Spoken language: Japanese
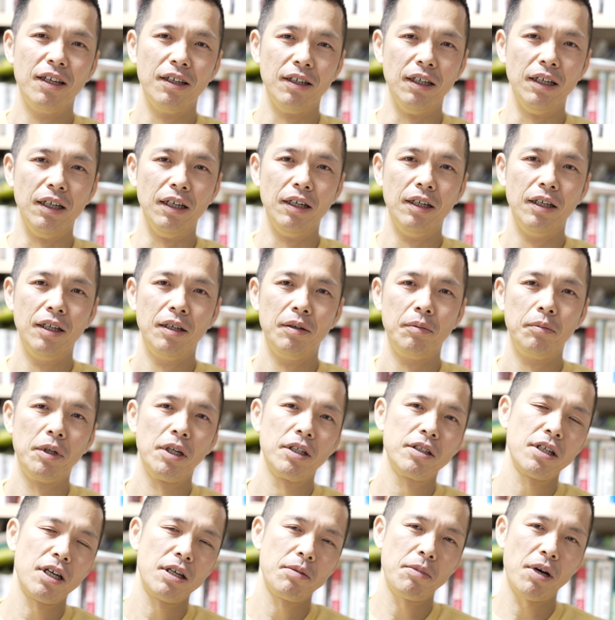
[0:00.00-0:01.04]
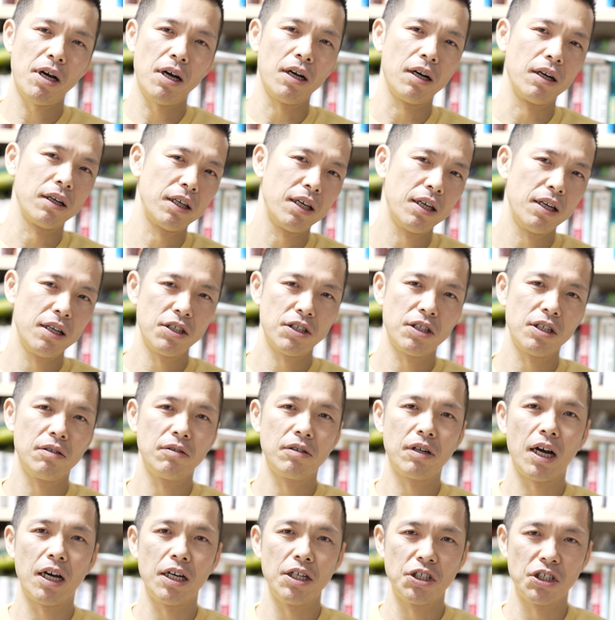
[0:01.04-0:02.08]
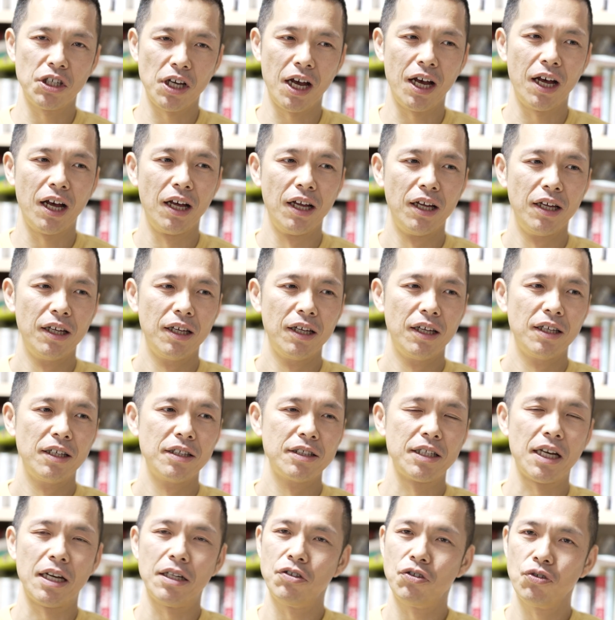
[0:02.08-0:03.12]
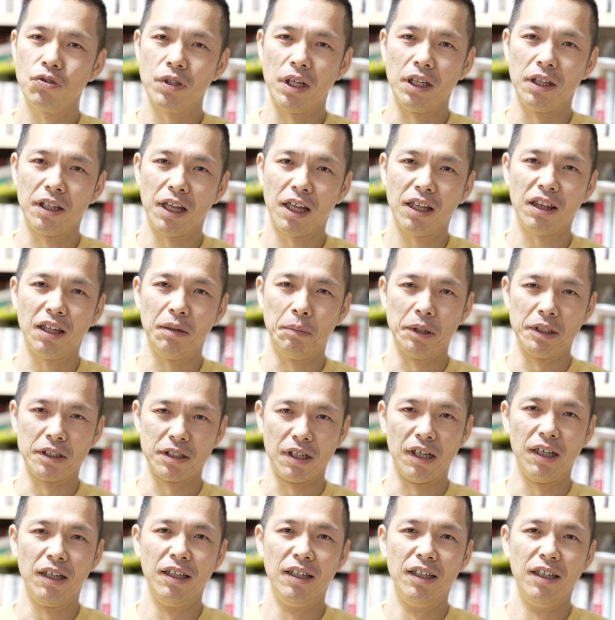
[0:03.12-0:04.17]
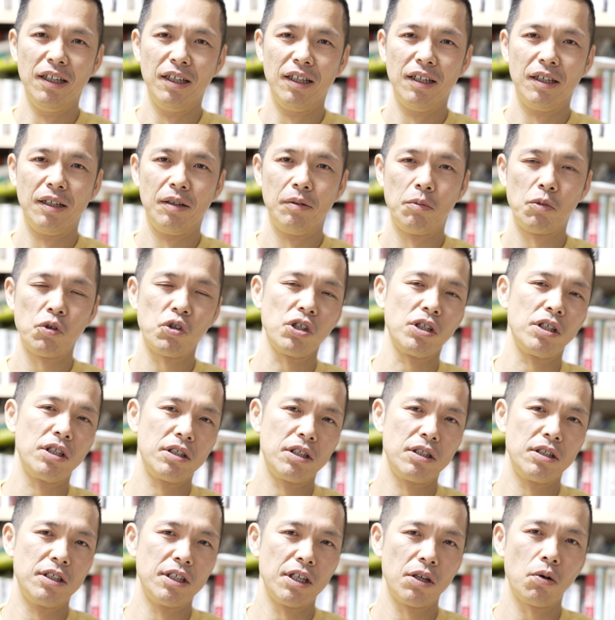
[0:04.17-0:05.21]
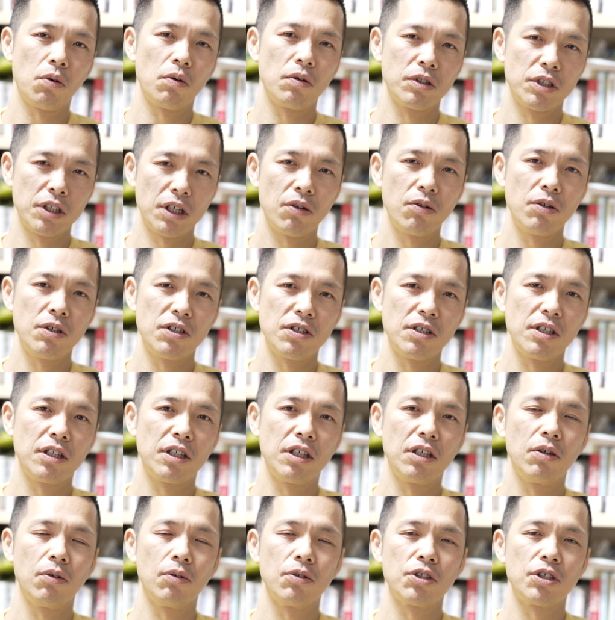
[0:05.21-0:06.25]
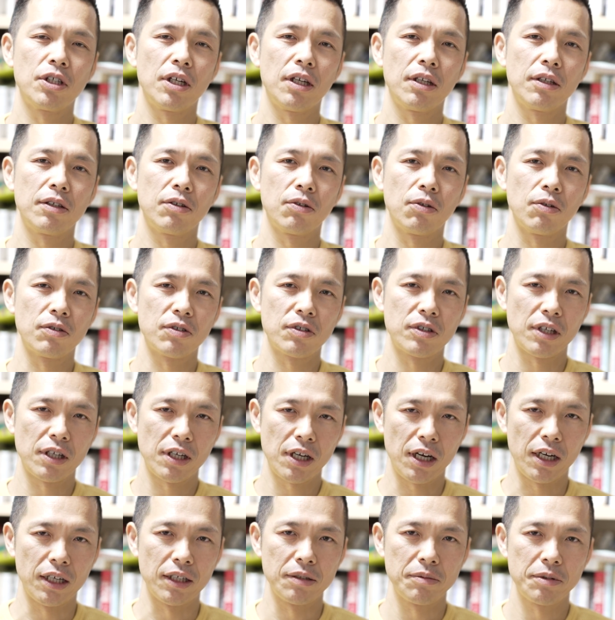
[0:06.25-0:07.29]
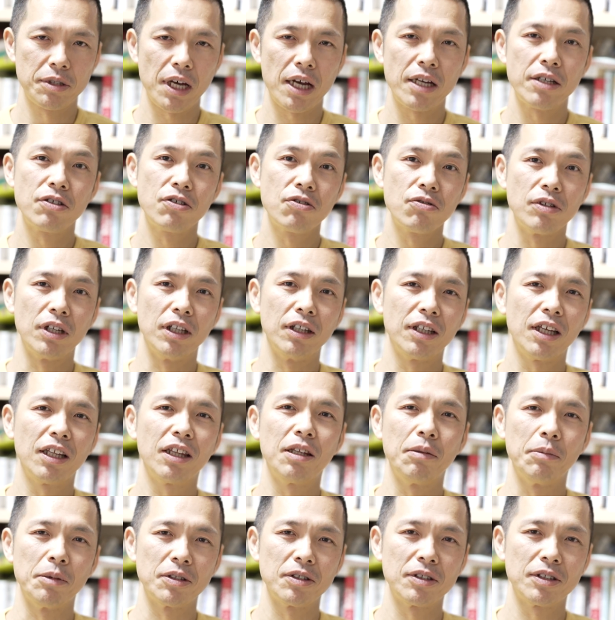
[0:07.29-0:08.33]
うん、皆さん今経営してる会社30年経ってますかもし001で起業したとしたら30年経ってま